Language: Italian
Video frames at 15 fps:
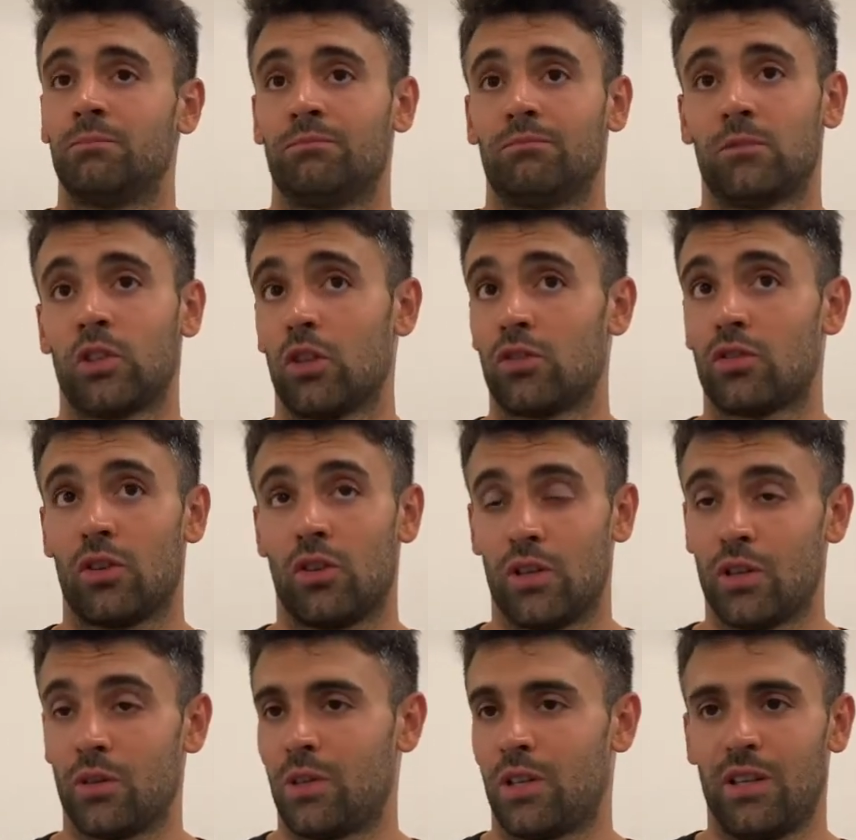Non lo so,
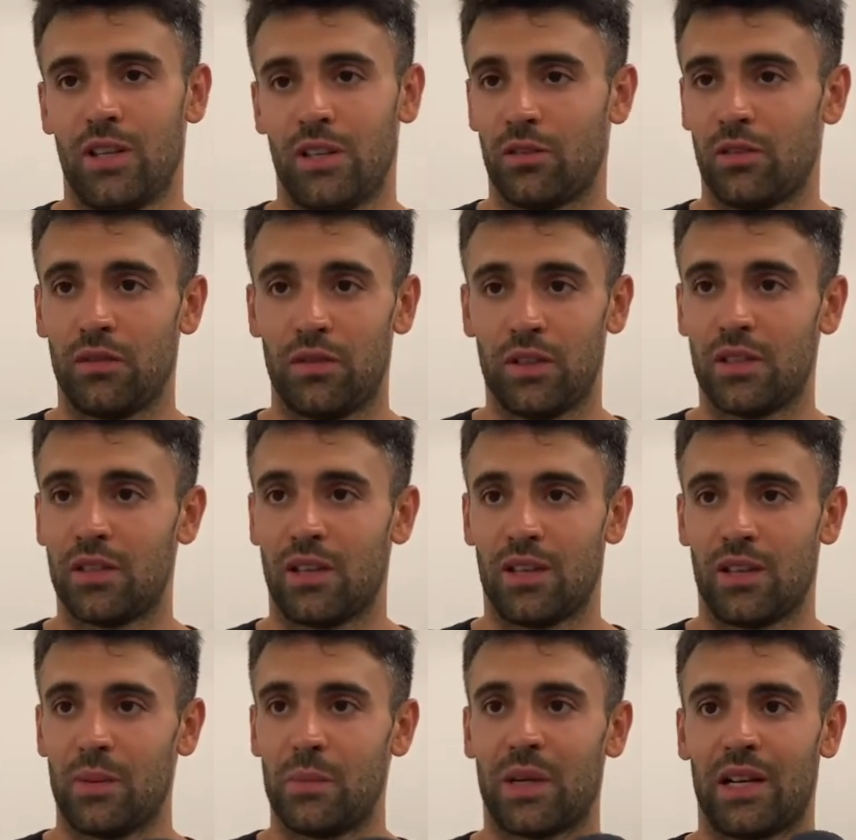come l'hai detto, è
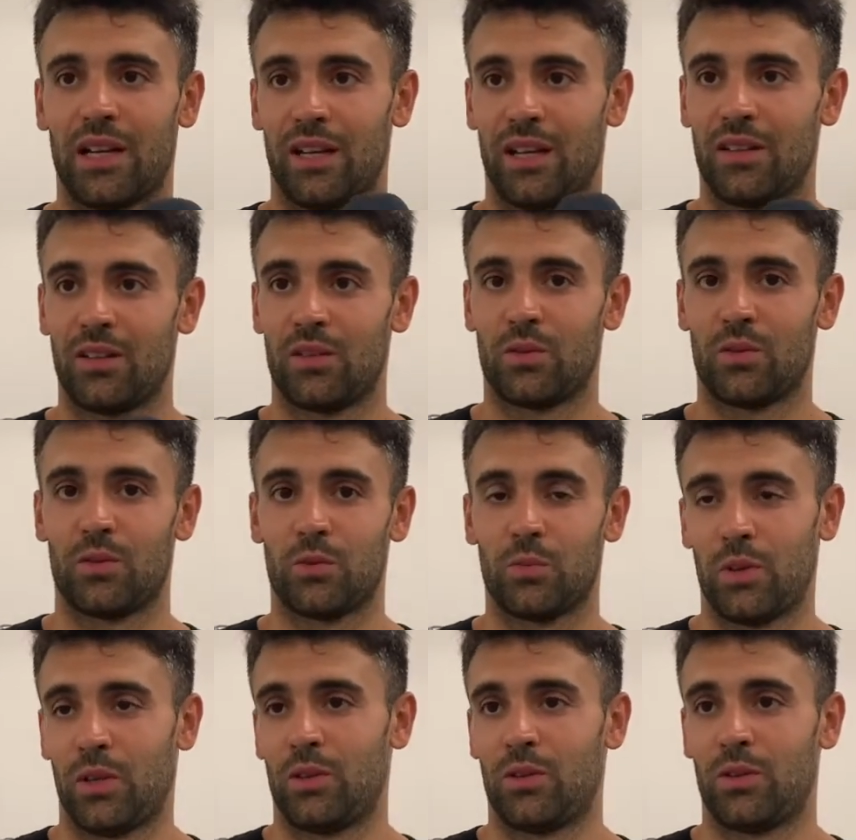difficile parlare adesso.
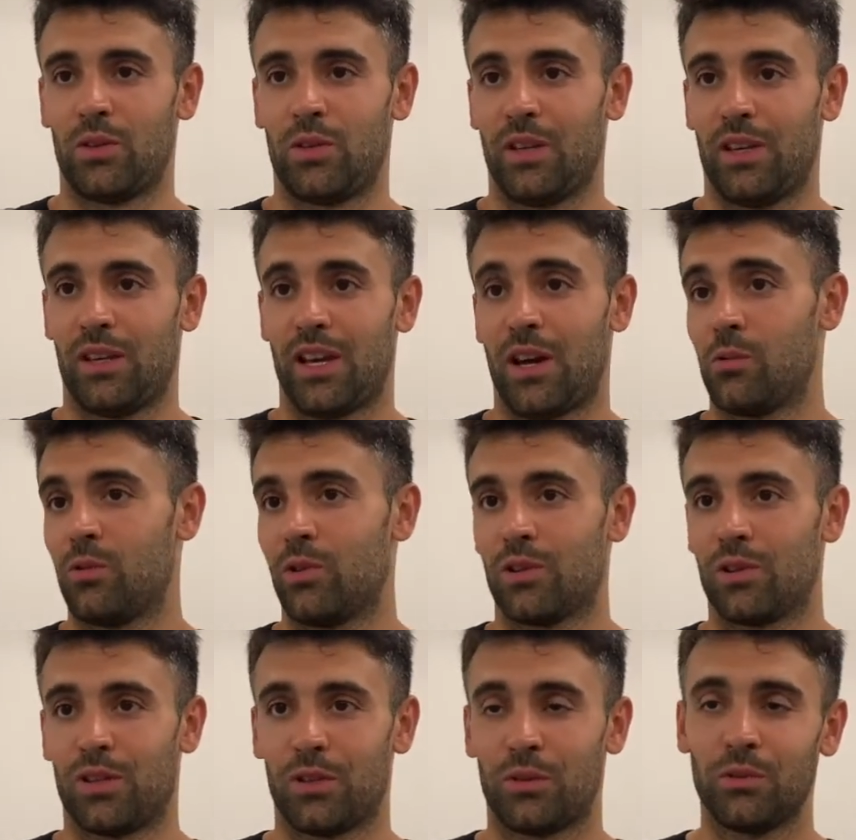Spero e
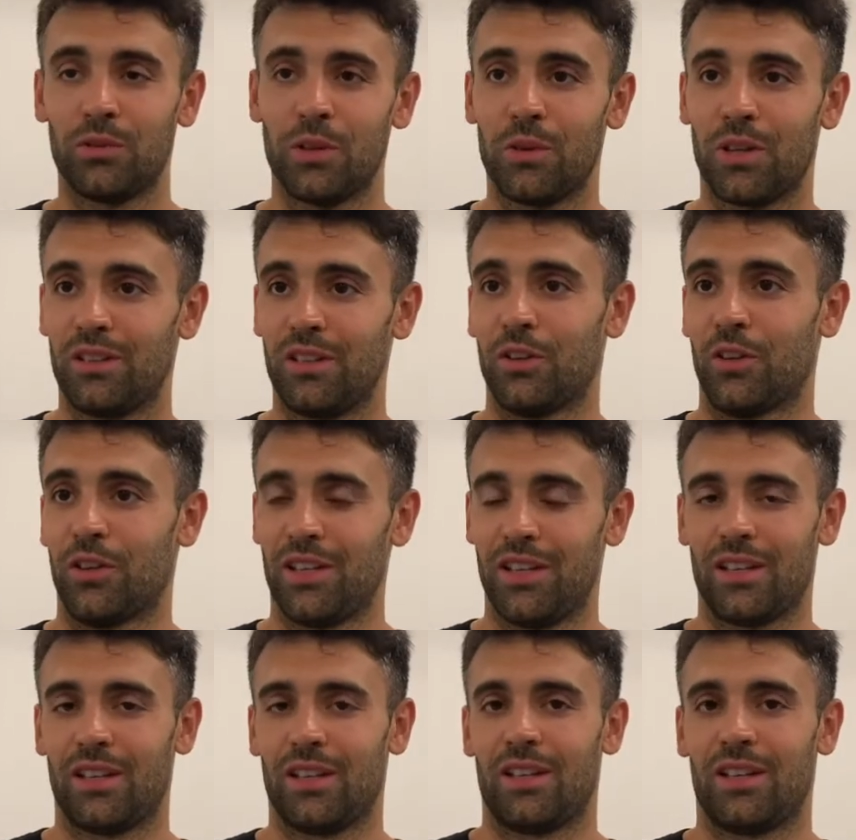auguro a tutti quanti noi
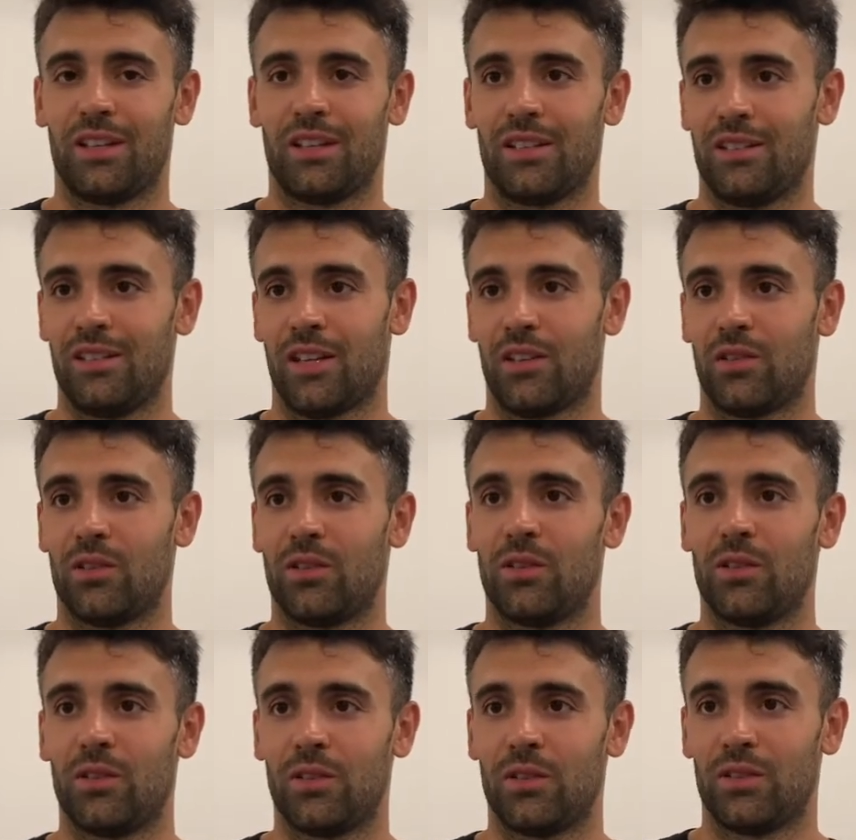che, che
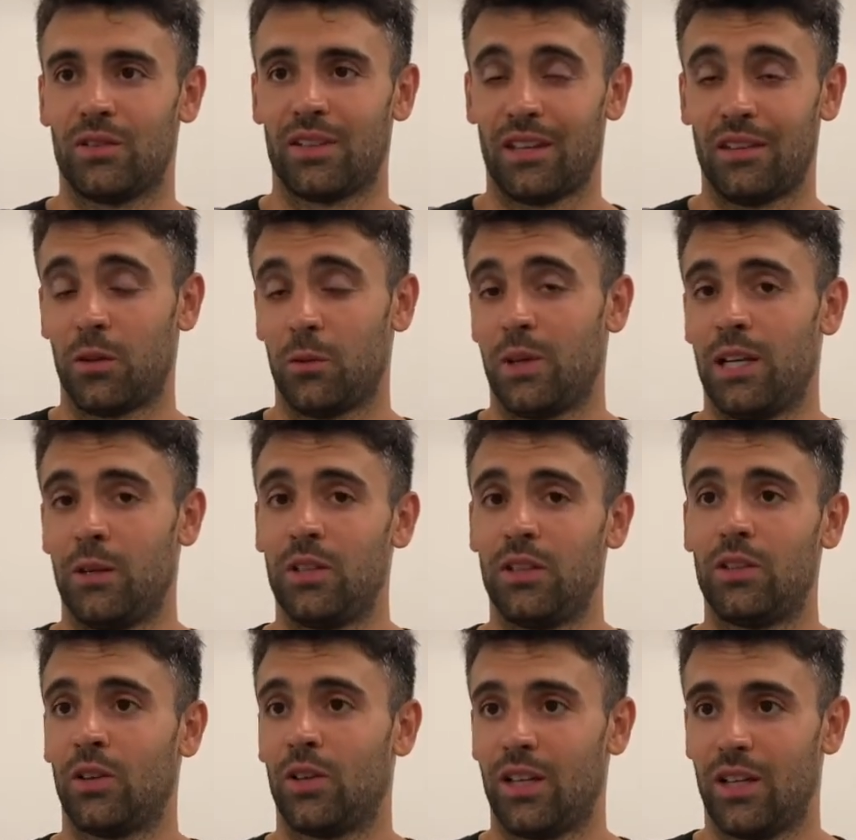siano tante belle
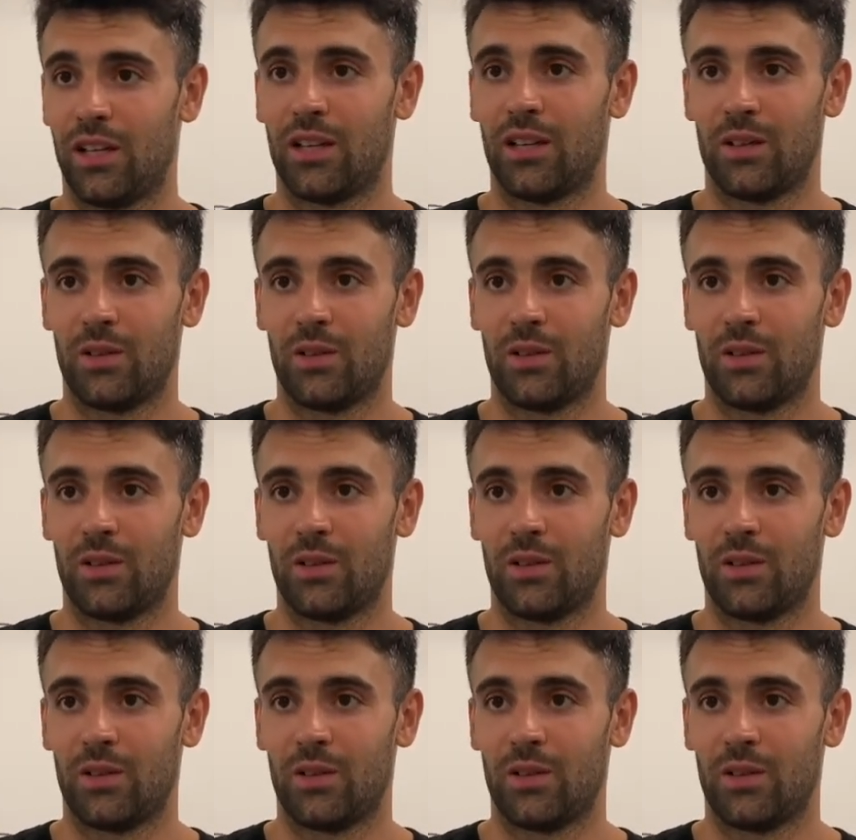vittorie.